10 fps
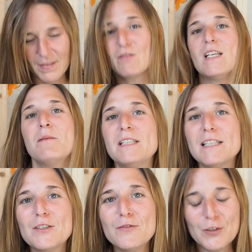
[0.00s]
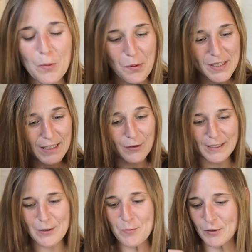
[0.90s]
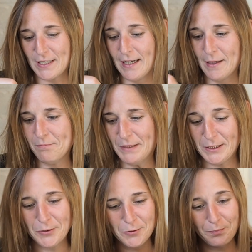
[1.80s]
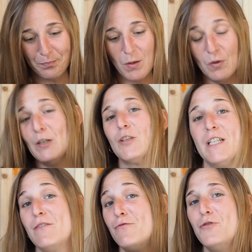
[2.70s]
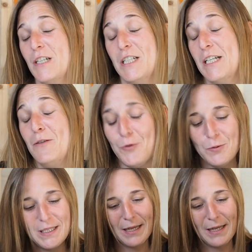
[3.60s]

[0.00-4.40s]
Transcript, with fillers: Vous allez me dire ce que vous en pensez dans les commentaires. Hein, parce que moi, quand je l'ai vue, j'ai tout de suite